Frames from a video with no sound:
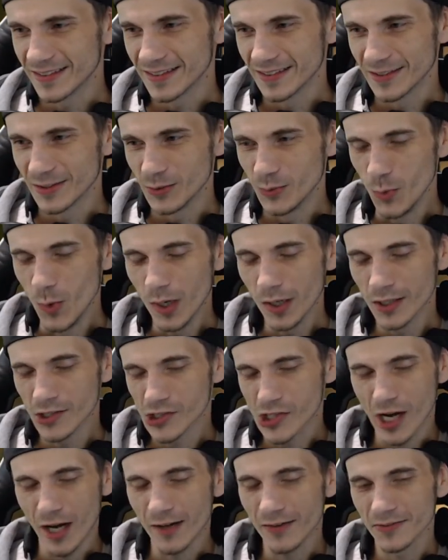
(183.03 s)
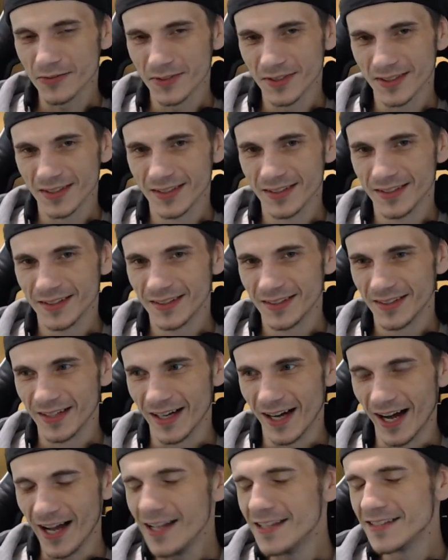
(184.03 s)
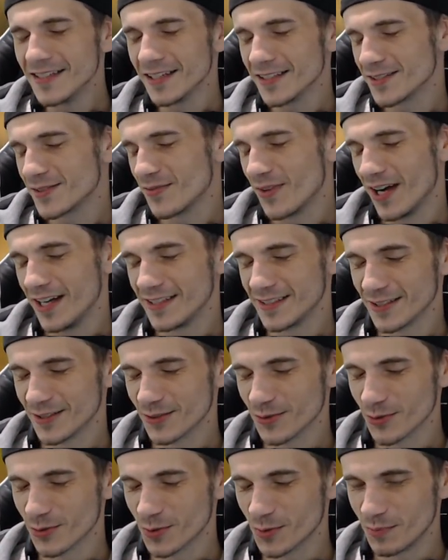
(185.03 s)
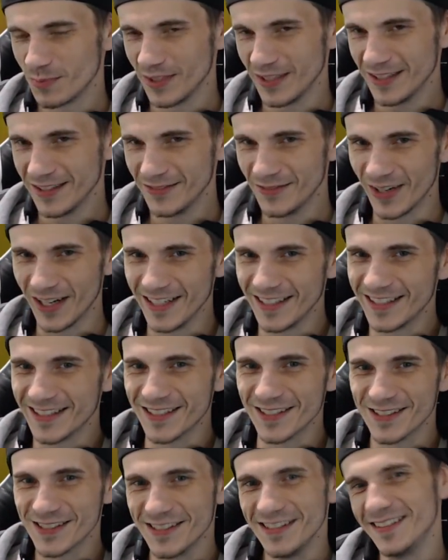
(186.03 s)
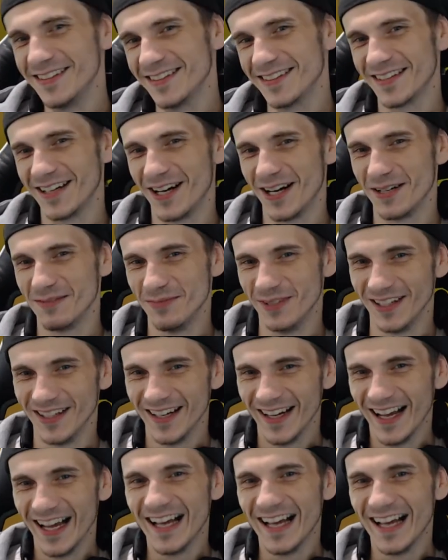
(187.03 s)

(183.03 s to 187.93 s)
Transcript: nur geschafft, ansatzweise zu spielen, weil ich gescheatet habe.